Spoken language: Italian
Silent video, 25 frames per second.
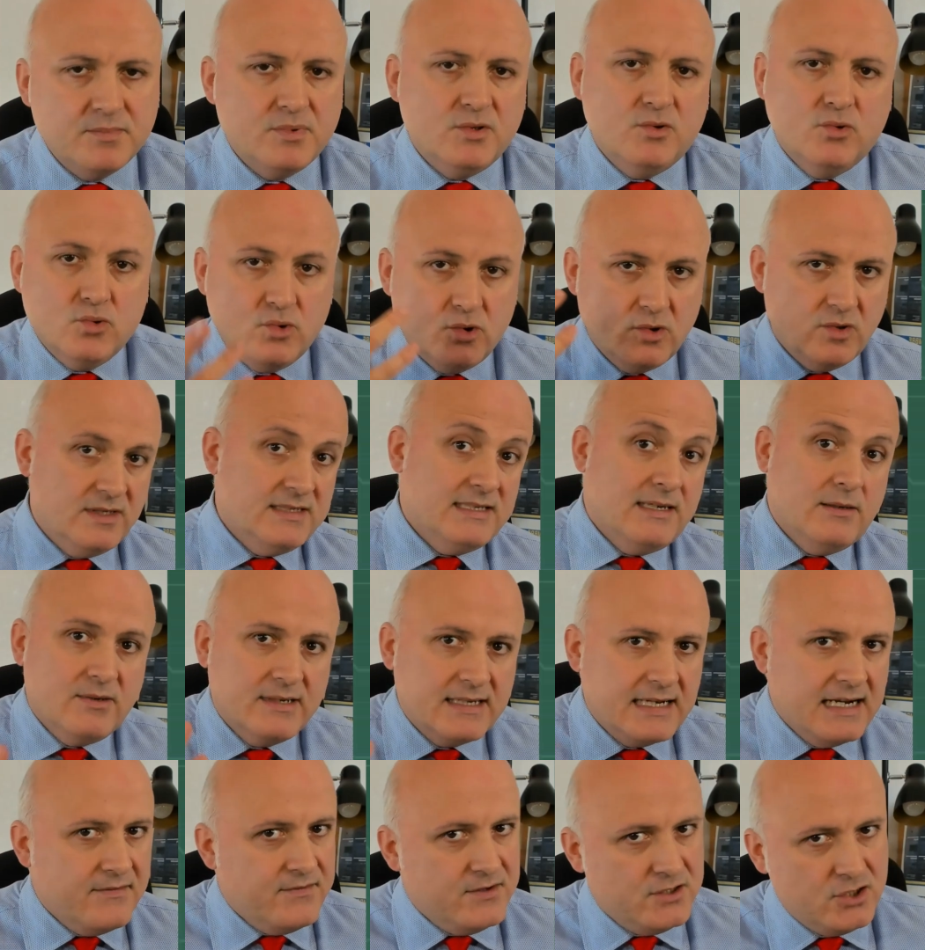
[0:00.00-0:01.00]
lungo, siamo
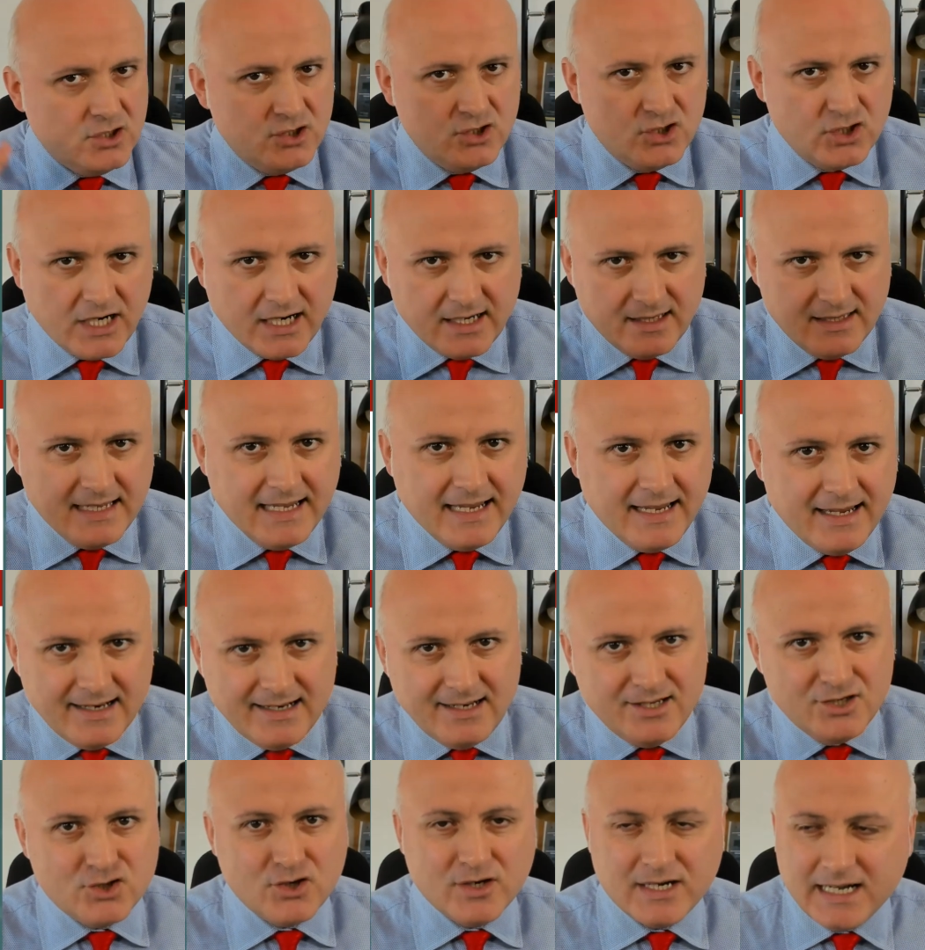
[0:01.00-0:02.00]
grafici
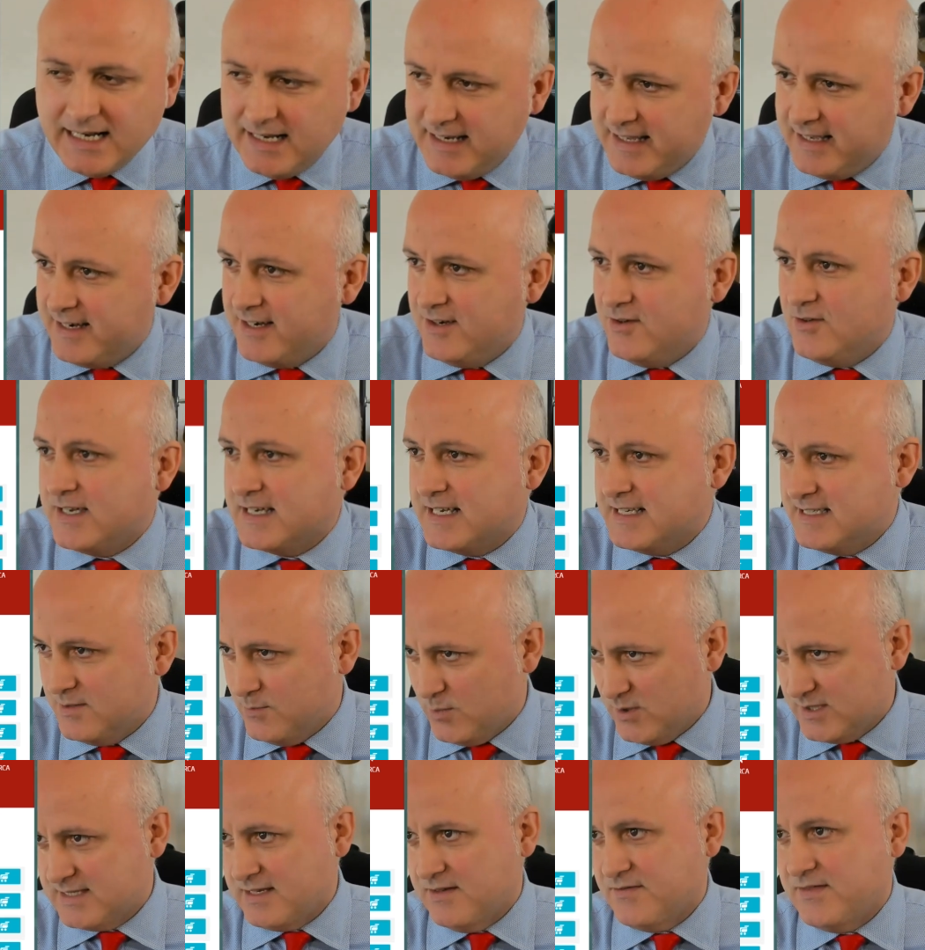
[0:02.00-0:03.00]
daily, giornalieri, non è che si
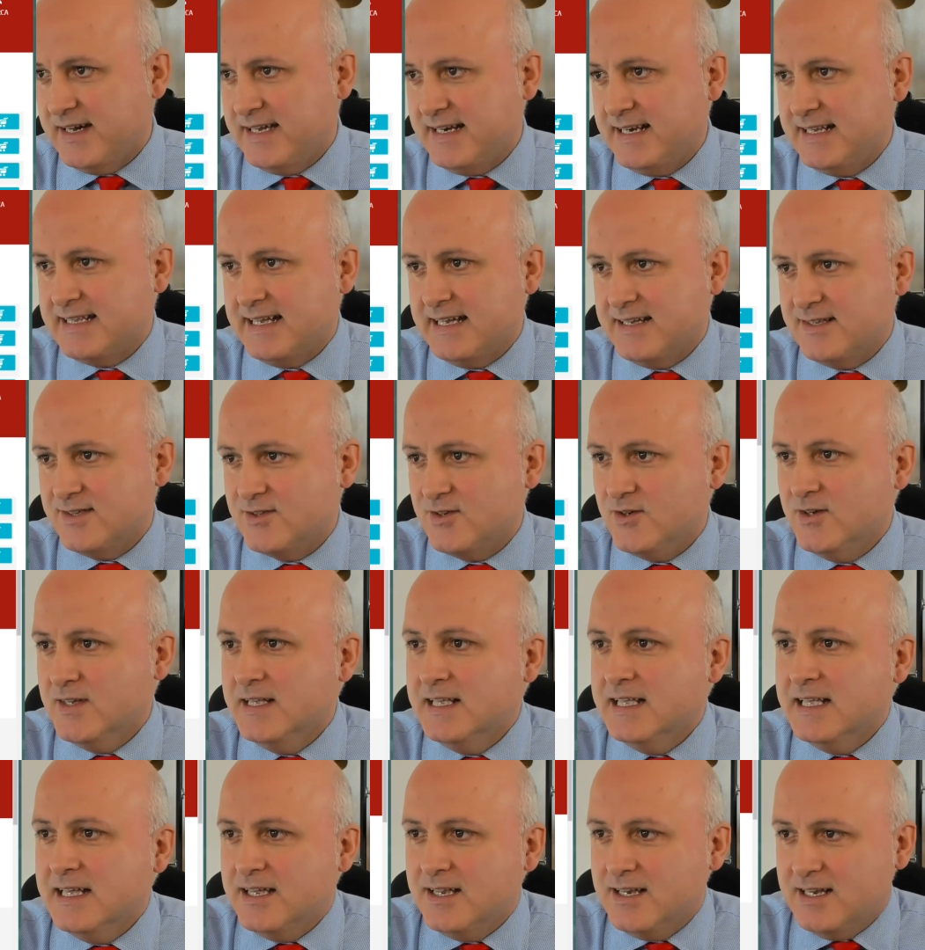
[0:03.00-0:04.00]
possa fare tanto
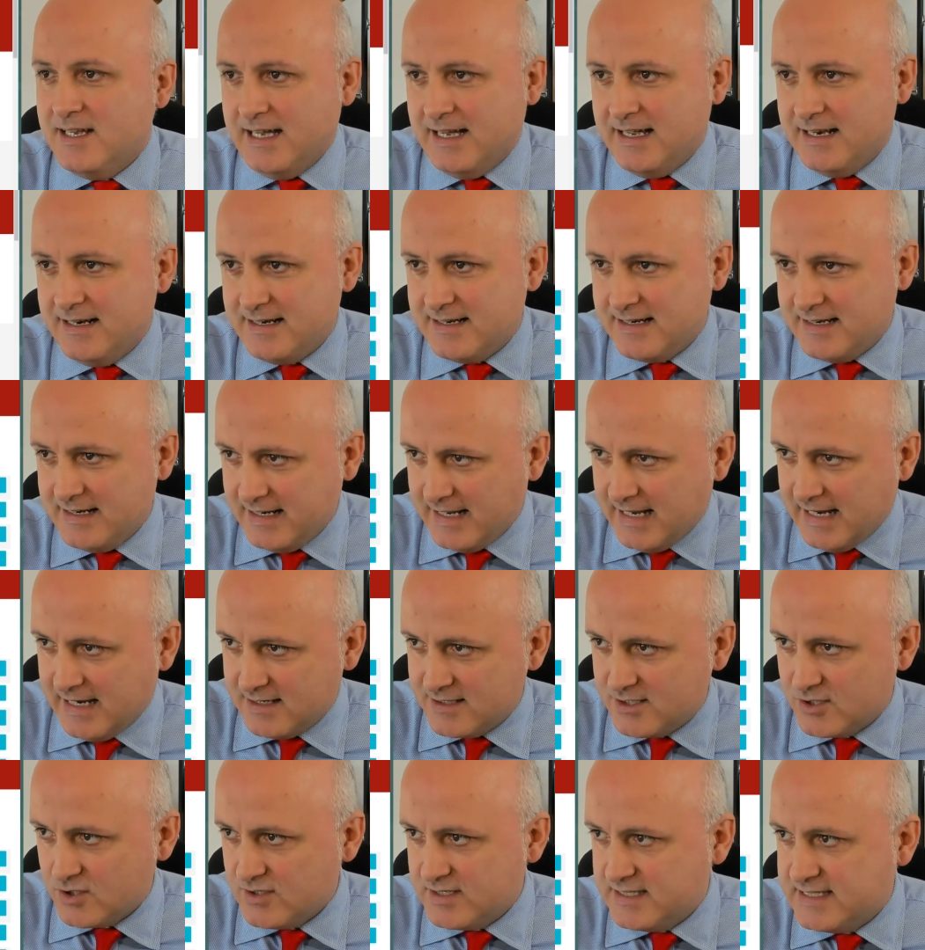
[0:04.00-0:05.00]
eh, al
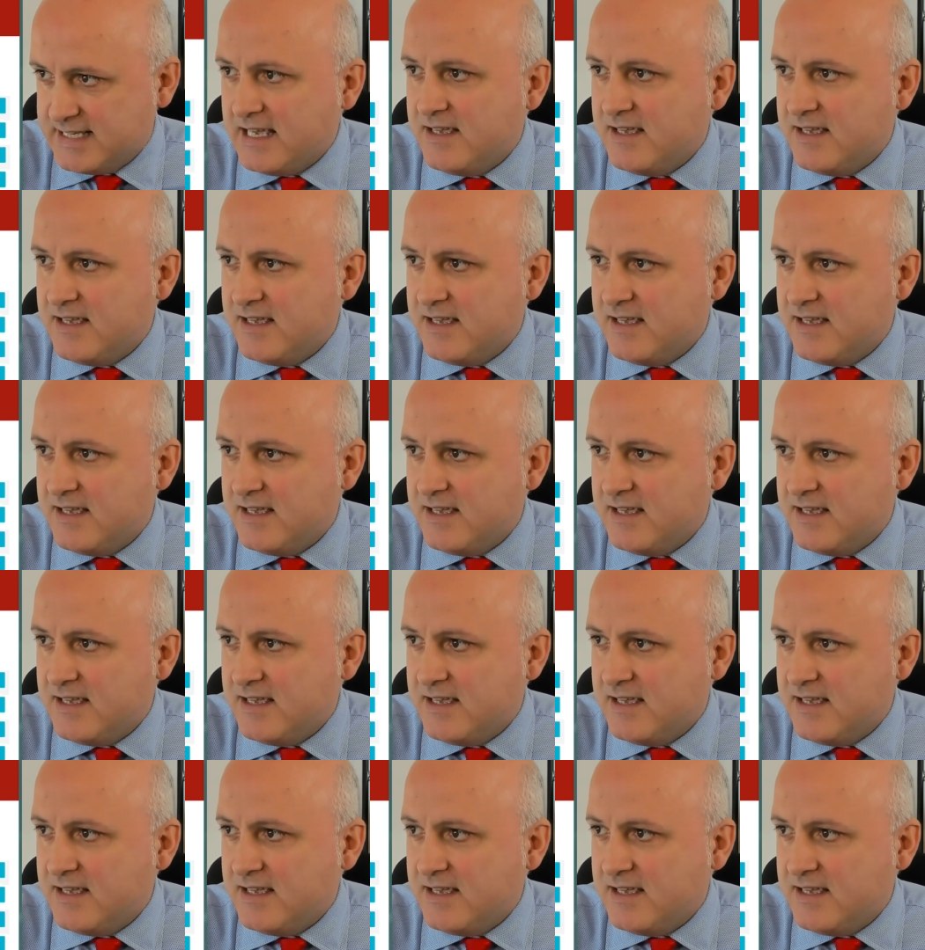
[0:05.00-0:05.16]
rialzo. Se